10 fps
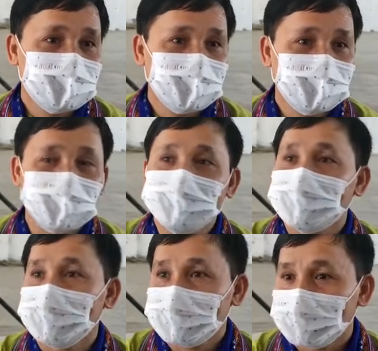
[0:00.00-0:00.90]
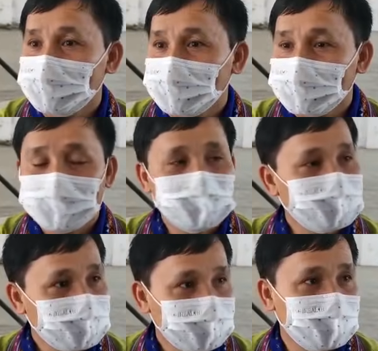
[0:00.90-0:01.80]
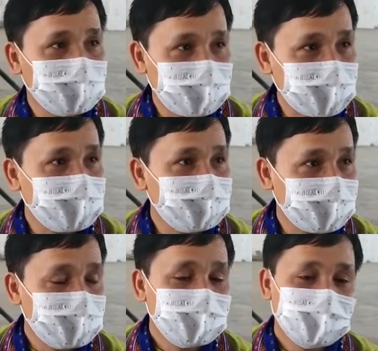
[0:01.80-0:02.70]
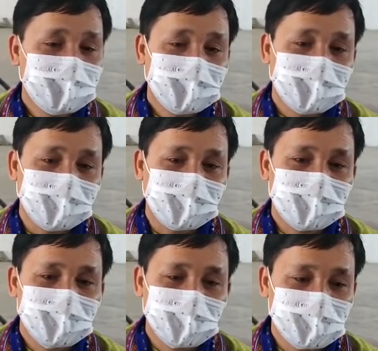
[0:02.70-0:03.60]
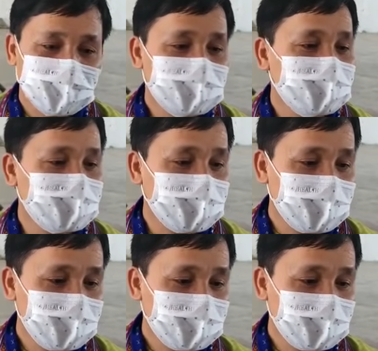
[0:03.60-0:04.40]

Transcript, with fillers: যে হিংসায় যেন কেউ পা না বাড়ায় অনেকে ষড়যন্ত্র করে